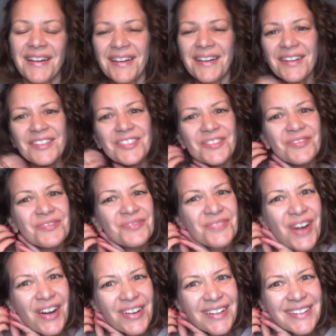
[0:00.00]
Guten
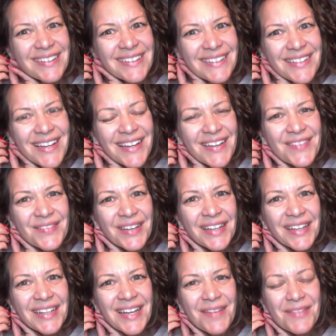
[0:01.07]
Morgen,
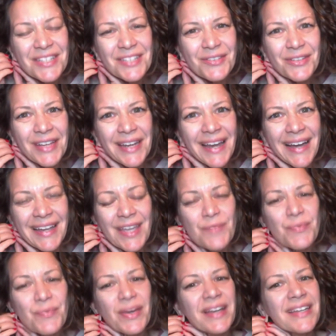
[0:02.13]
mein Name ist Julia
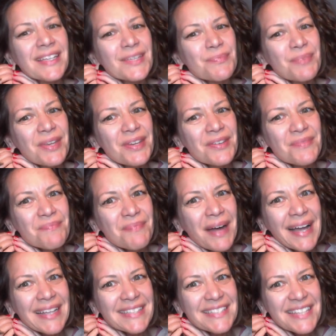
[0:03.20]
Larkemper, ich bin
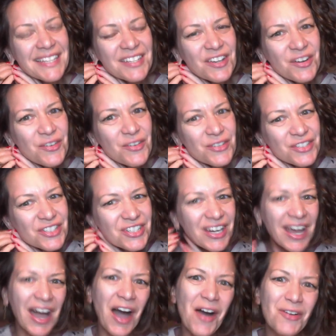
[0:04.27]
Mindset
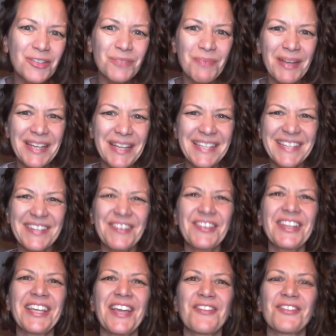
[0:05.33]
Coach aus Berlin
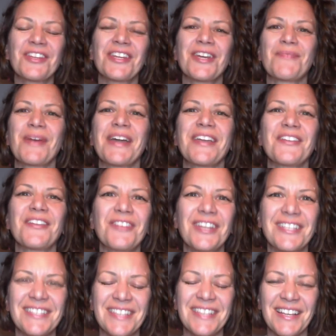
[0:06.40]
und ich helfe dir dabei,
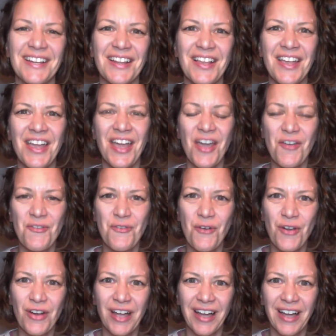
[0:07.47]
finanziell
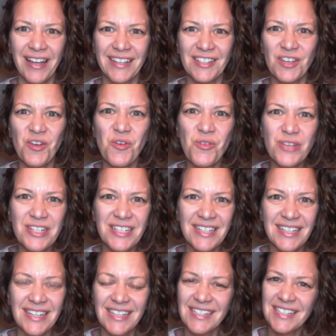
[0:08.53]
erfolgreich und
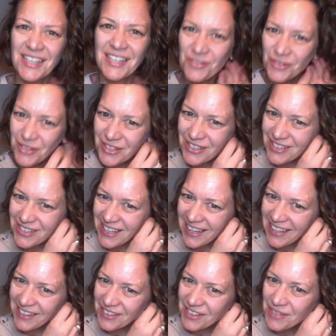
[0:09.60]
innerlich erfüllt zu
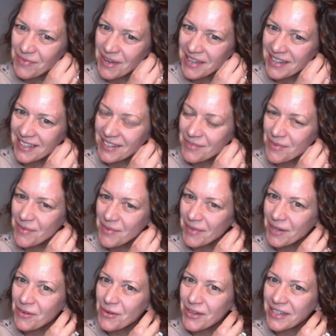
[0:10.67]
sein. Und ich mache hier gerade nochmal
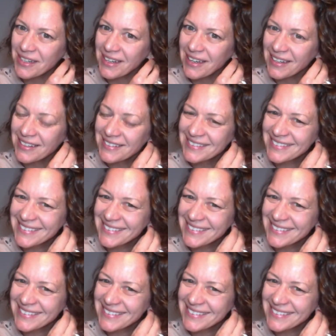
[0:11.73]
meine Ohrringe rein.